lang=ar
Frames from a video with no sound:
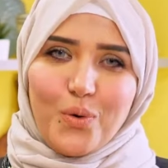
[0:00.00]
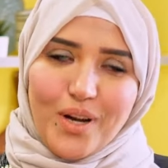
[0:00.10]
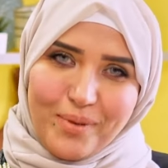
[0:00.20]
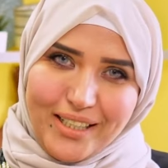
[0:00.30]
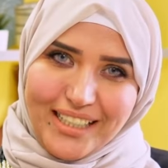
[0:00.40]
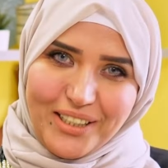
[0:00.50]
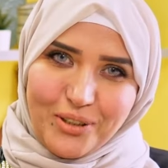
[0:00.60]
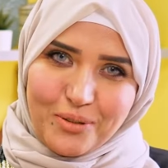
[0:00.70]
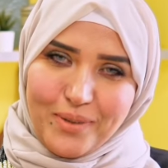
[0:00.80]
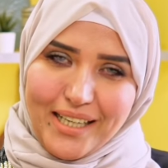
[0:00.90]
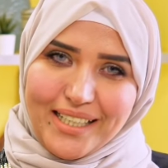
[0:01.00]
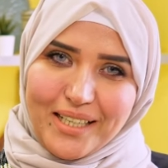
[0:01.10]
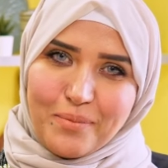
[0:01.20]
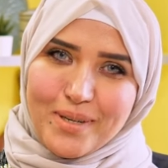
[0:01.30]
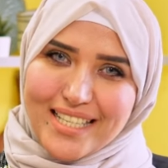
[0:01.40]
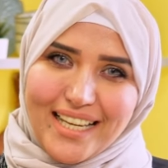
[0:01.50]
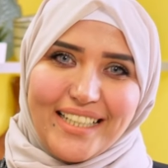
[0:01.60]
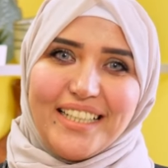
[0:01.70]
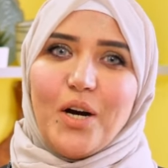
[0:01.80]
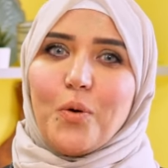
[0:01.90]
وكمان هنحط معانا
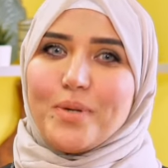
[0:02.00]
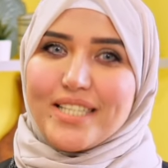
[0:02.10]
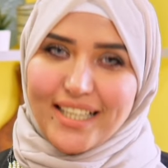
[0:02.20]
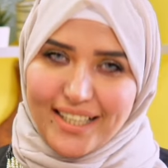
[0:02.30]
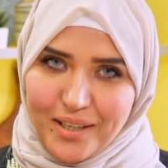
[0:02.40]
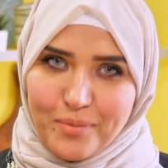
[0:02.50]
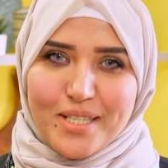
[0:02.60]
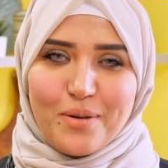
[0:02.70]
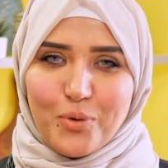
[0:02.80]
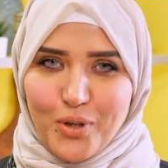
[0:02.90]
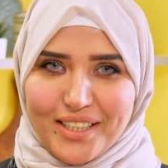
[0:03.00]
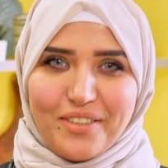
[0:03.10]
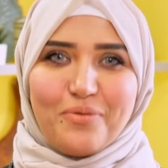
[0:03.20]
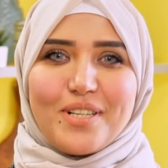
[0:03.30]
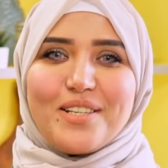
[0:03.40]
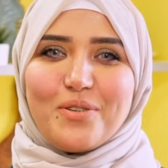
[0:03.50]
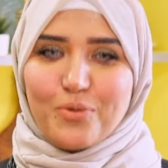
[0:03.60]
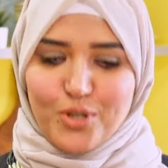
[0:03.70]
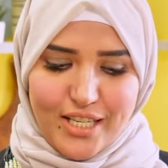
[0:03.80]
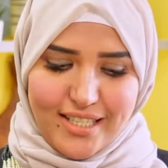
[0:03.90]
بازاليا او بسله بتسموها هنا في مصر
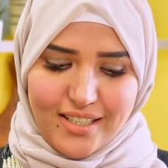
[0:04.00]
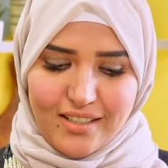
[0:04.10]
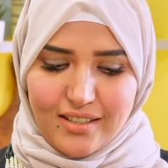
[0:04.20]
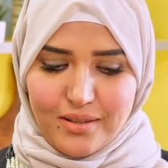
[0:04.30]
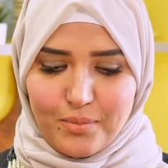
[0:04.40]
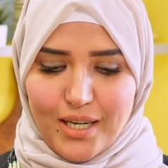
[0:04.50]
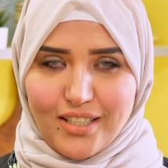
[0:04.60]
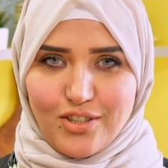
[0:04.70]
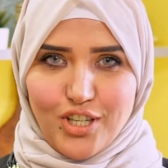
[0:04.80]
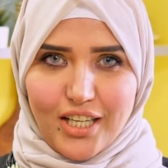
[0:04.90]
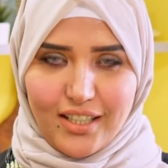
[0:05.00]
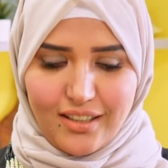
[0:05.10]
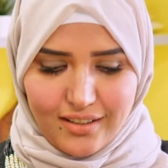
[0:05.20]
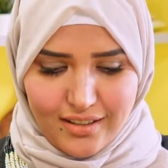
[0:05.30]
وجزر بهذا الشكل